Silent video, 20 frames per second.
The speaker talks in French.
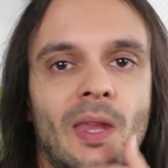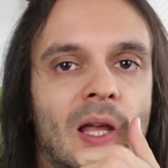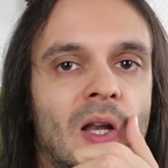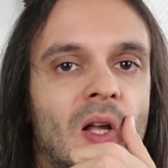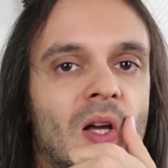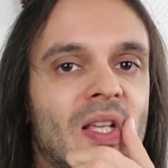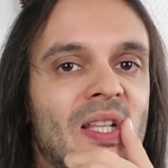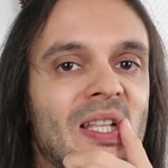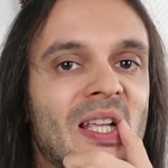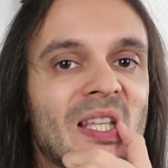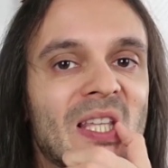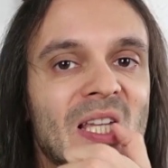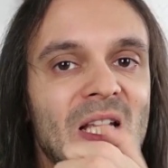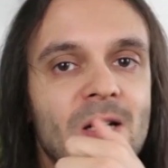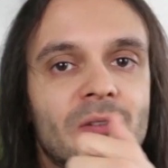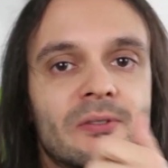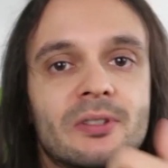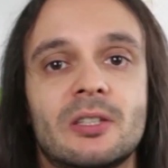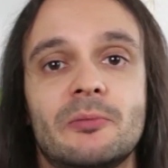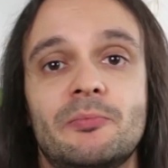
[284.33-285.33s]
Alors il y a des
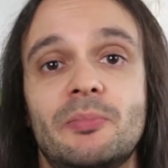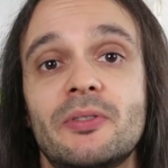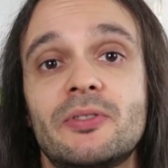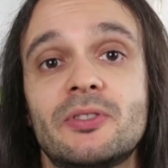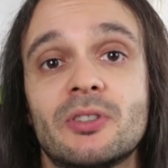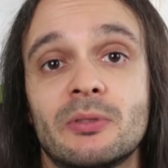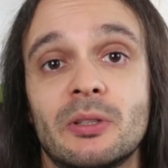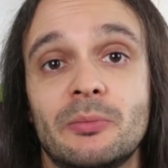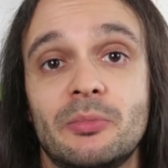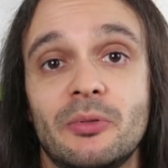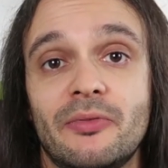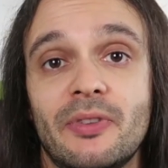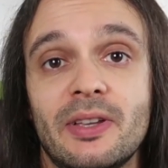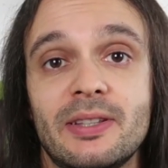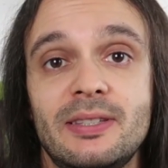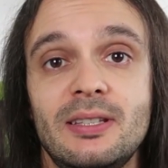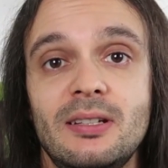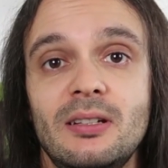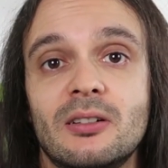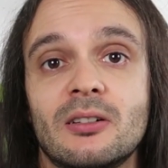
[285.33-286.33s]
langues qui peuvent sembler plus
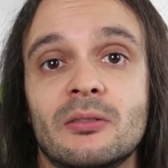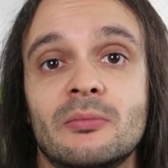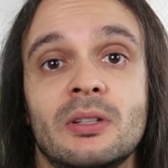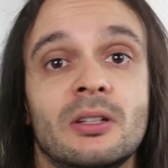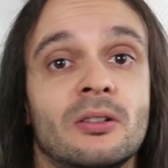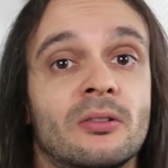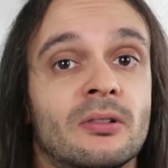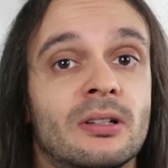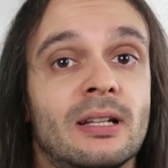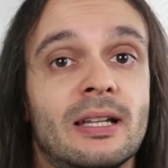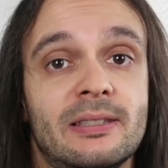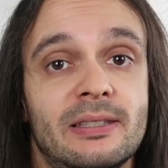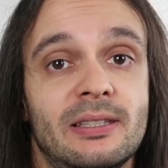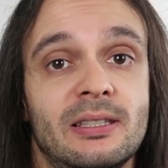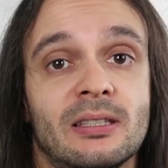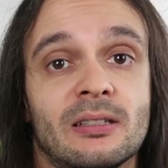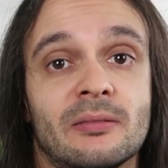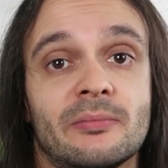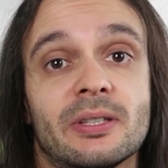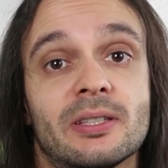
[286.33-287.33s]
faciles, comme les langues
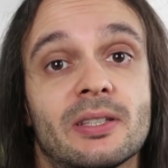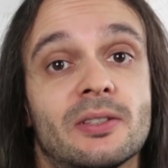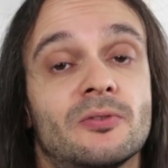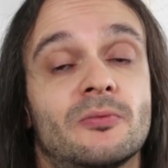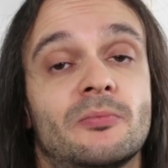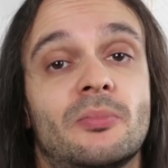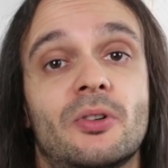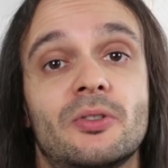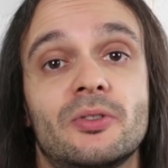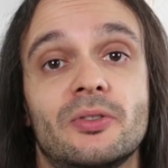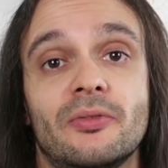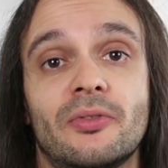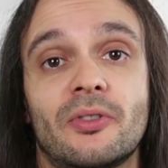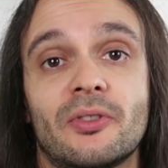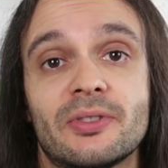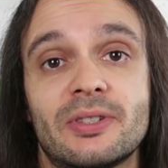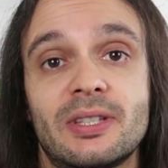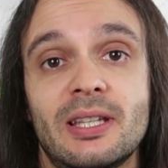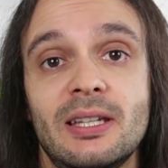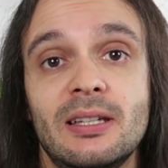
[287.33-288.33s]
latines, parce qu'elles sont proches du
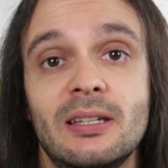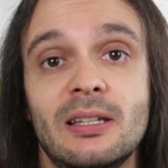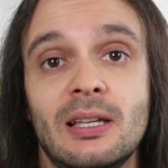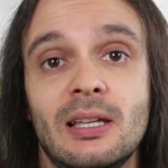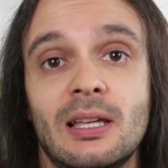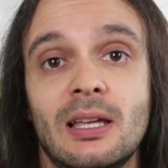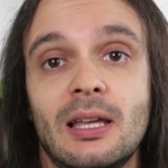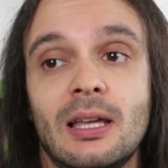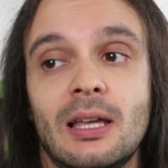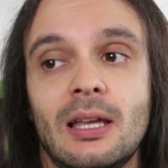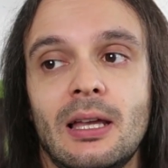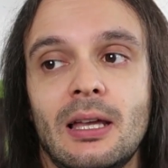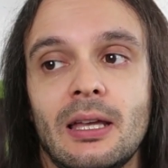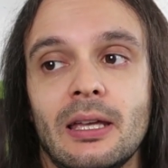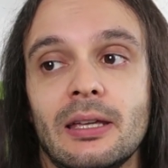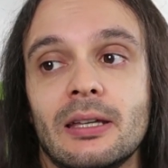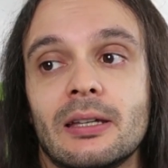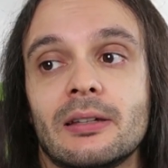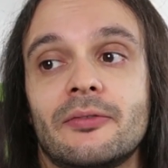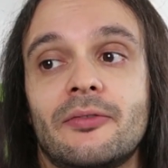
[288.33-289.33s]
français,
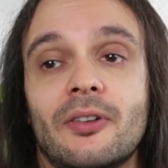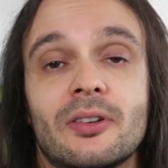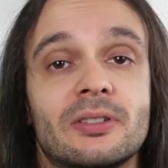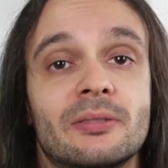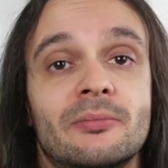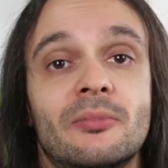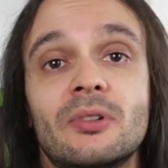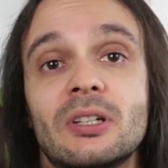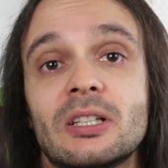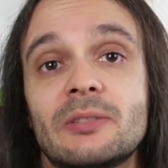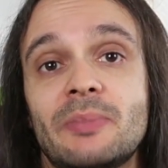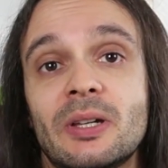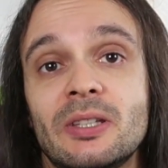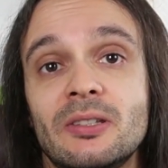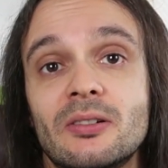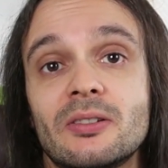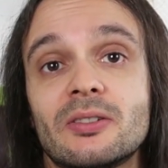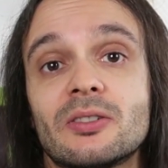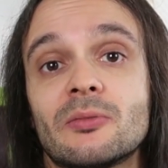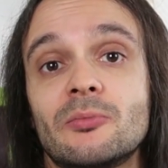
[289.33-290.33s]
et forcément
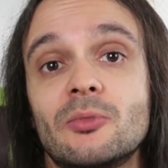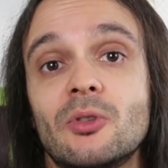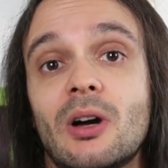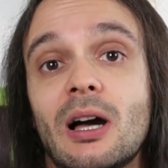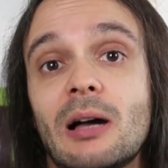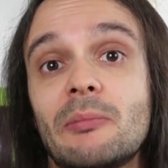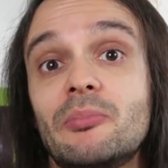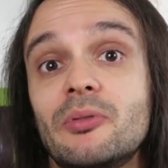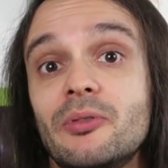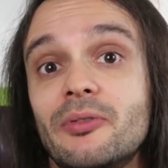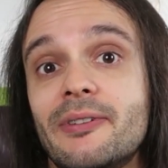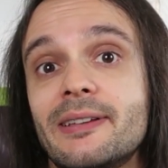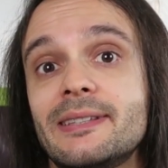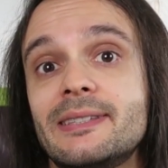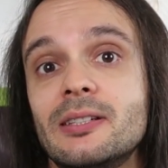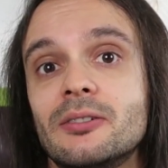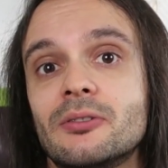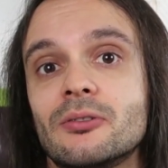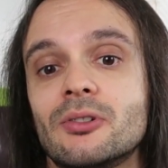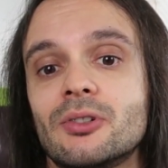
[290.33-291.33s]
l'espagnol semblera plus
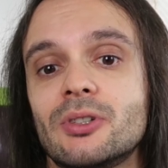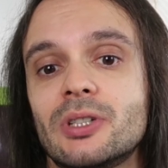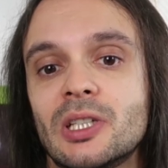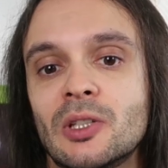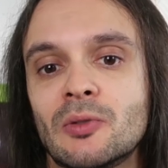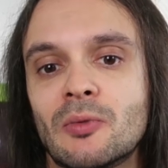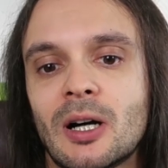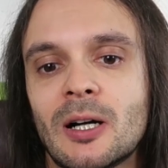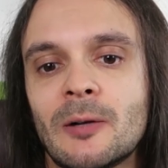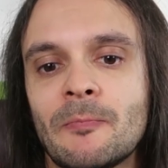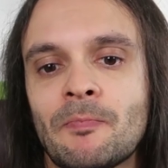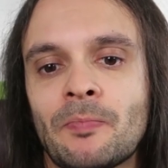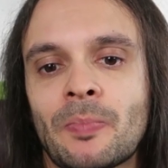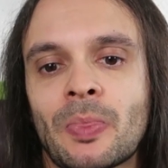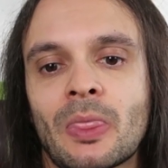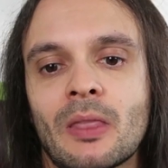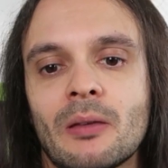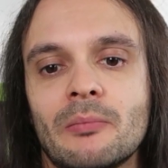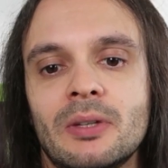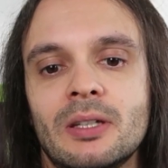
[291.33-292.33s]
facile que le chinois,
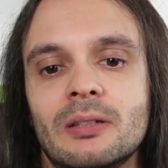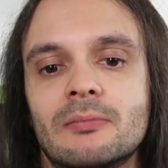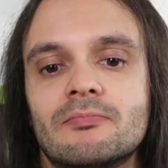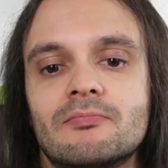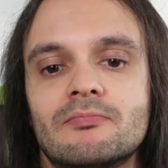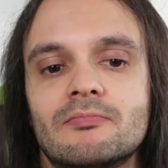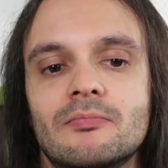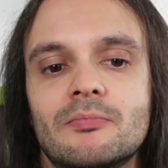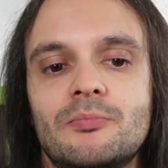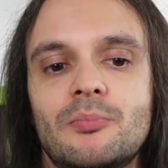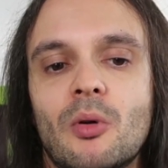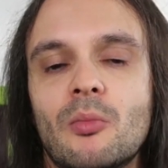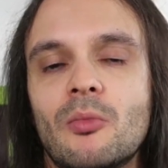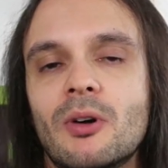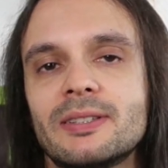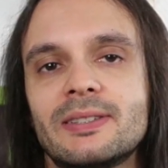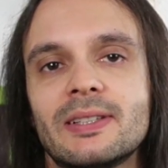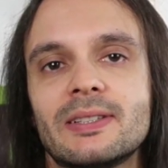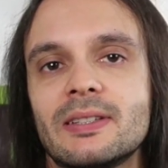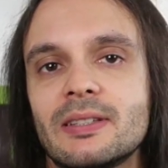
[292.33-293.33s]
mais pour
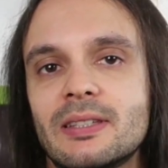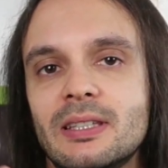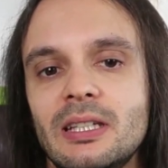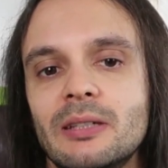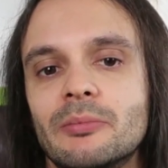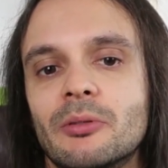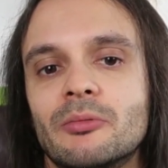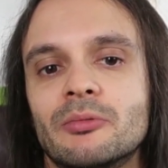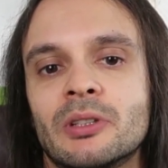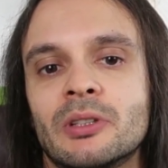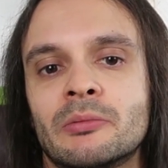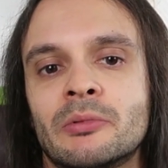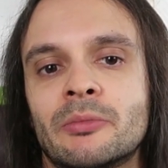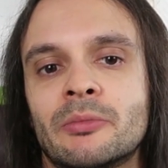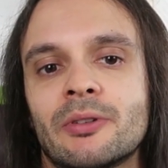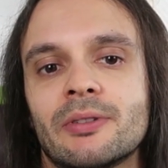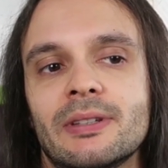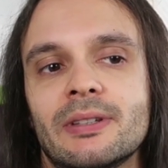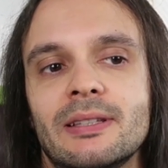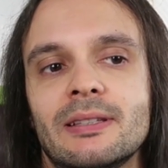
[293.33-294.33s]
moi ça s'équilibre au bout d'un
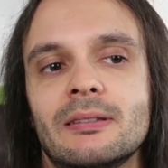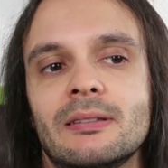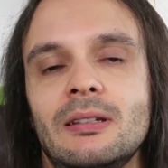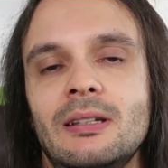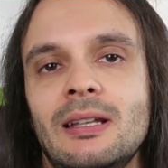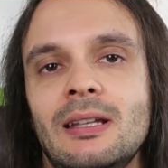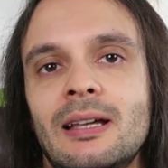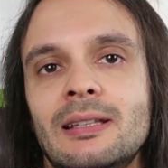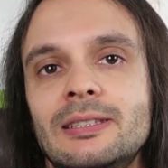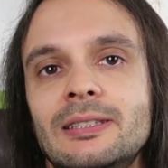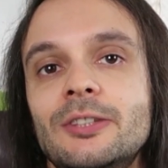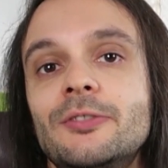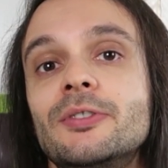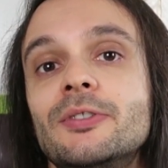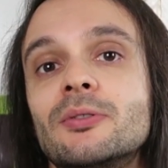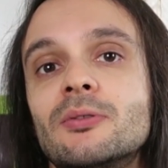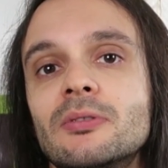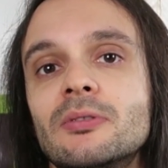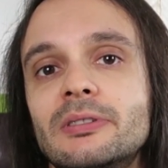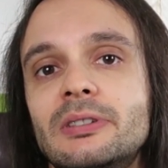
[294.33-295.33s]
moment. Et la
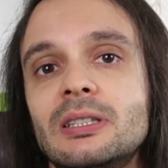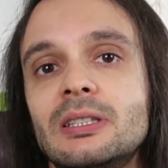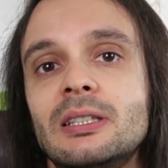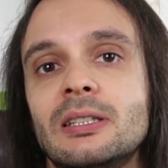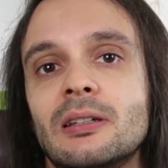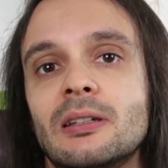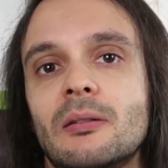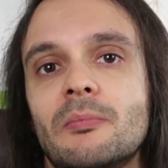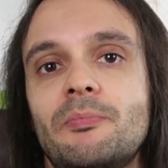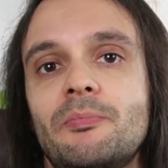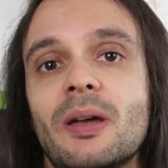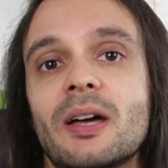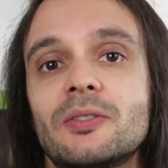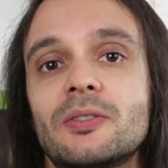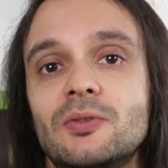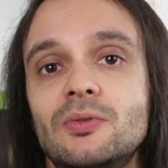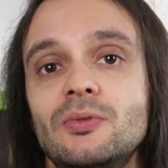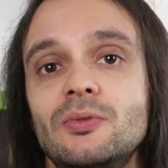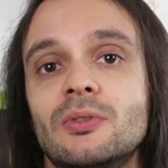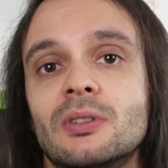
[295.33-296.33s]
difficulté
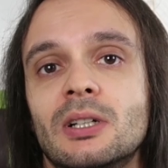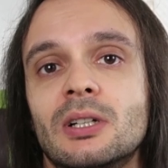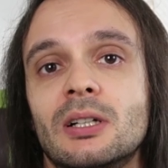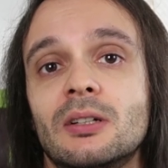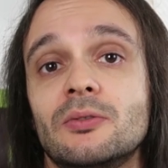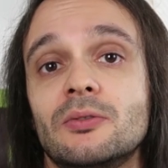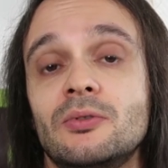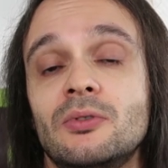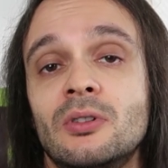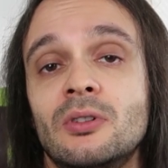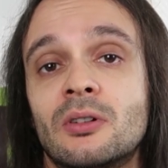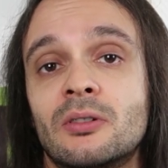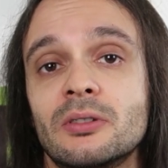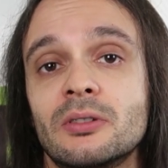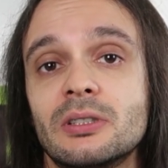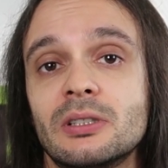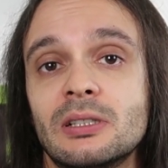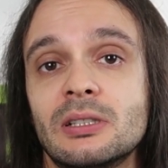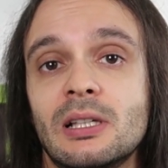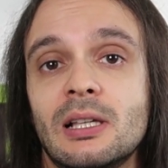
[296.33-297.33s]
perçue d'une
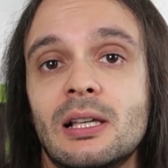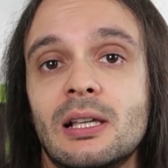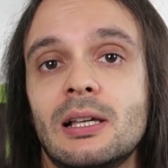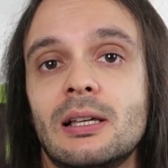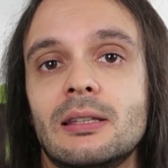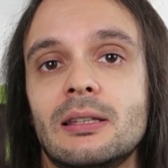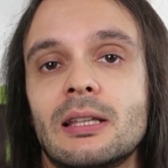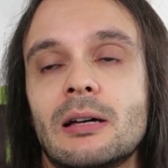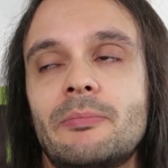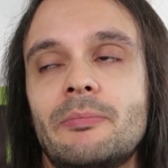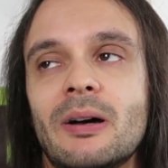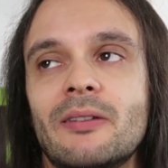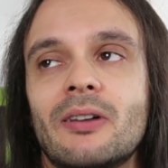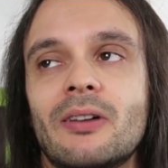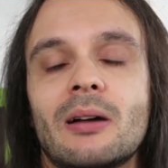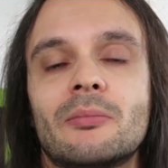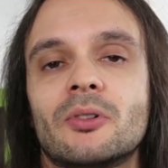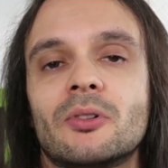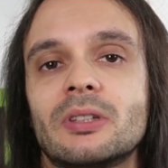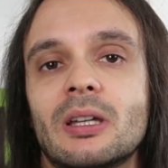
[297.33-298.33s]
langue n'a pas
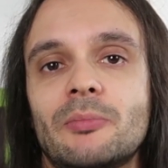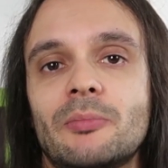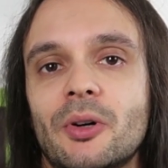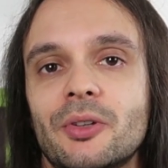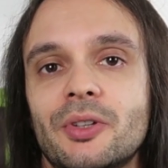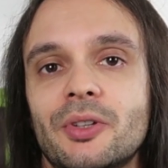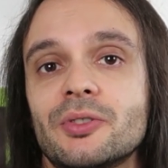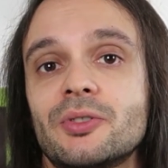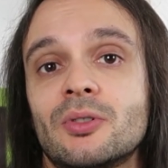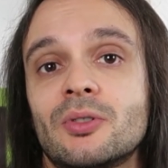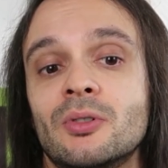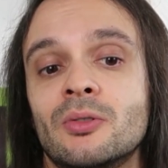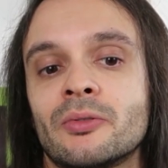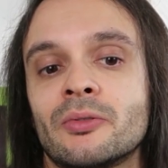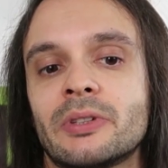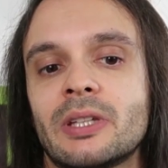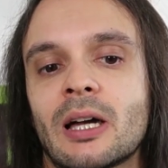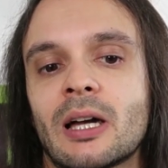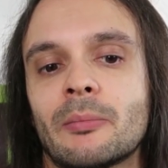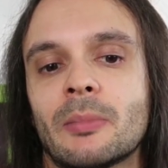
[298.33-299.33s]
vraiment d'importance sur le
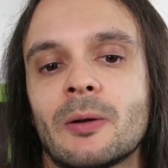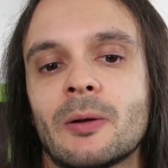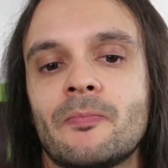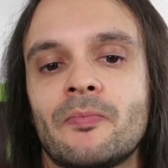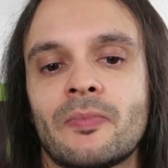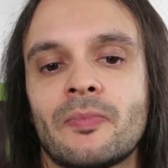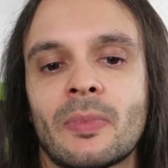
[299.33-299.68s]
long terme.